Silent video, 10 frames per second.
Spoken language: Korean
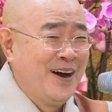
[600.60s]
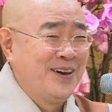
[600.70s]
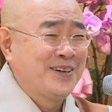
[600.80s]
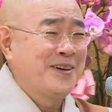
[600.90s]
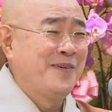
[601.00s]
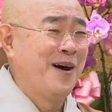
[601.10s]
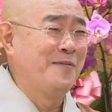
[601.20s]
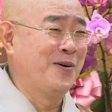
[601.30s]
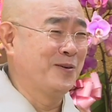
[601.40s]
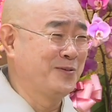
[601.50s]
아, 이렇게
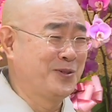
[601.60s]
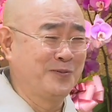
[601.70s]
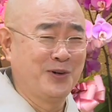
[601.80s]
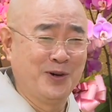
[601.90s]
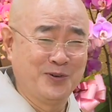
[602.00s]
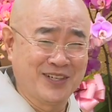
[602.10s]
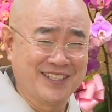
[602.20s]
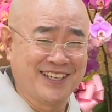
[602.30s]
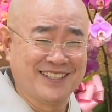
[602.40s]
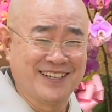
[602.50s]
마음 먹으면 좀 여유가
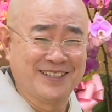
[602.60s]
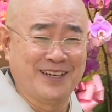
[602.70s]
생기잖아요,